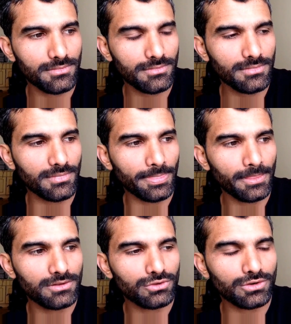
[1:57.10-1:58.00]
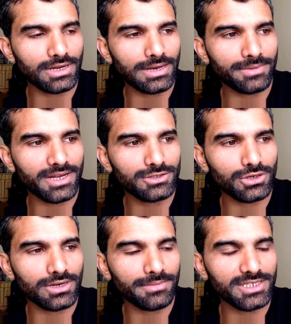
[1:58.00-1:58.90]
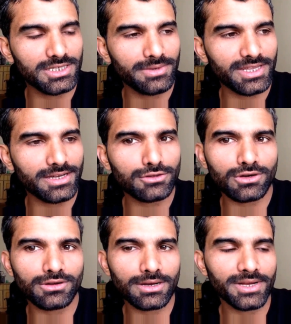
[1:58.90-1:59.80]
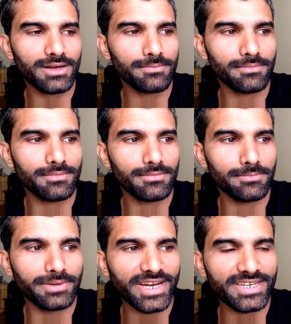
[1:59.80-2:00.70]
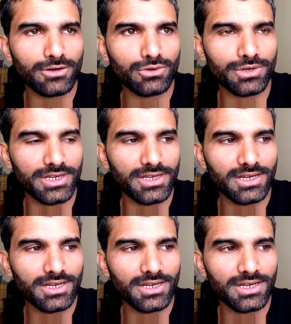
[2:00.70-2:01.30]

হুম তখন আমরা যখন আমরা জিমে থাকি তখন আমরা ব্রেকডাউন করি